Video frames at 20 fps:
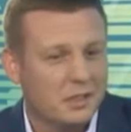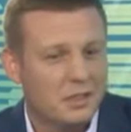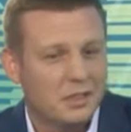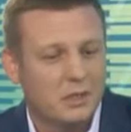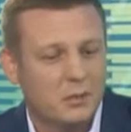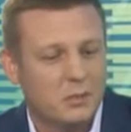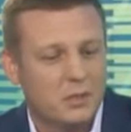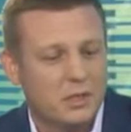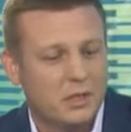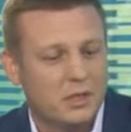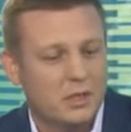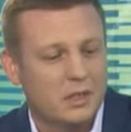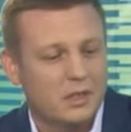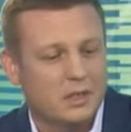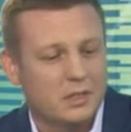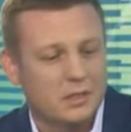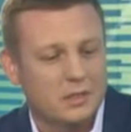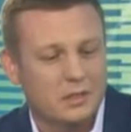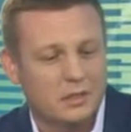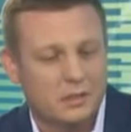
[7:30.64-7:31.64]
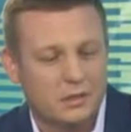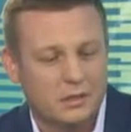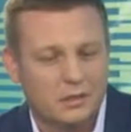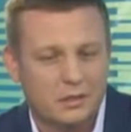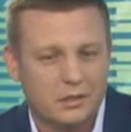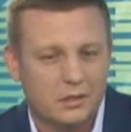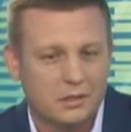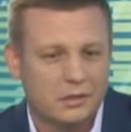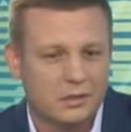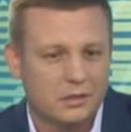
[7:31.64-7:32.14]
и общаясь
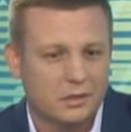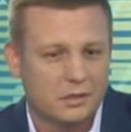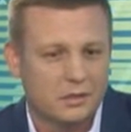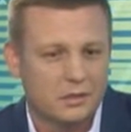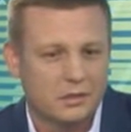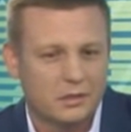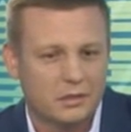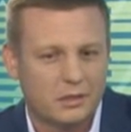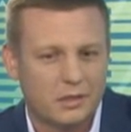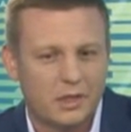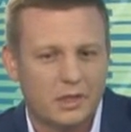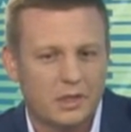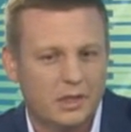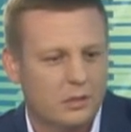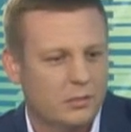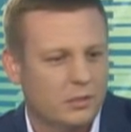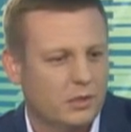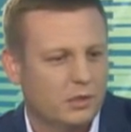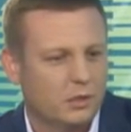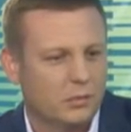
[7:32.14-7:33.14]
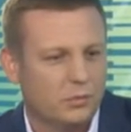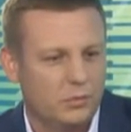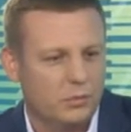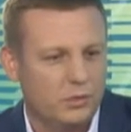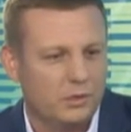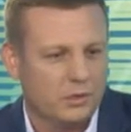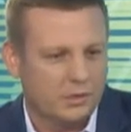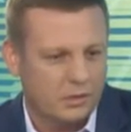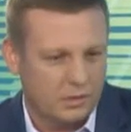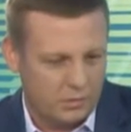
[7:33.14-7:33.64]
э, с коллегами там, ну
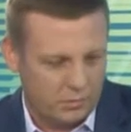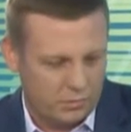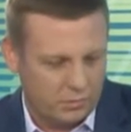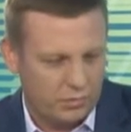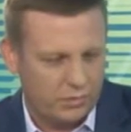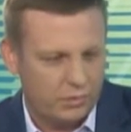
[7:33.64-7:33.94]
не знаю,